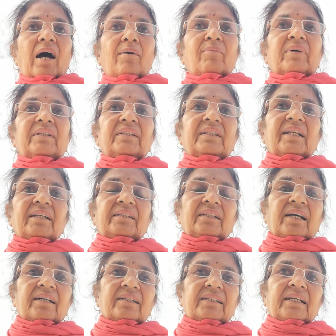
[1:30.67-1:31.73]
आमंत्रित
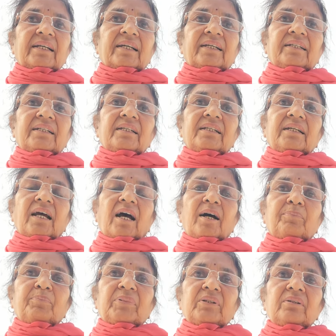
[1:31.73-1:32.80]
करते हैं कि
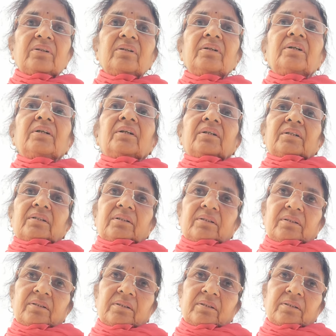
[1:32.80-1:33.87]
आप
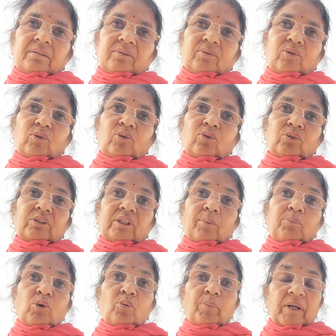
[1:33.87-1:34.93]
को
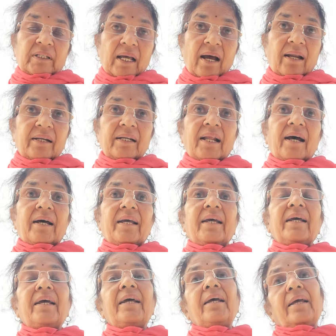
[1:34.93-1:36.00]
सबको पधारना
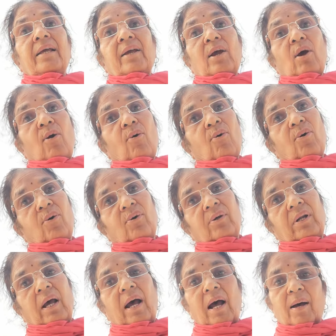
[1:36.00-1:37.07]
है
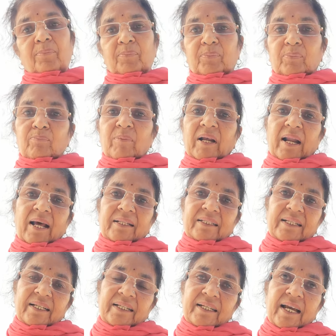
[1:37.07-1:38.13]
और आप बारात
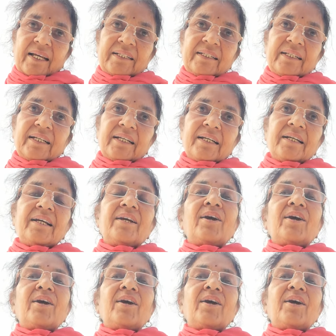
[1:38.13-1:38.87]
लेके आइए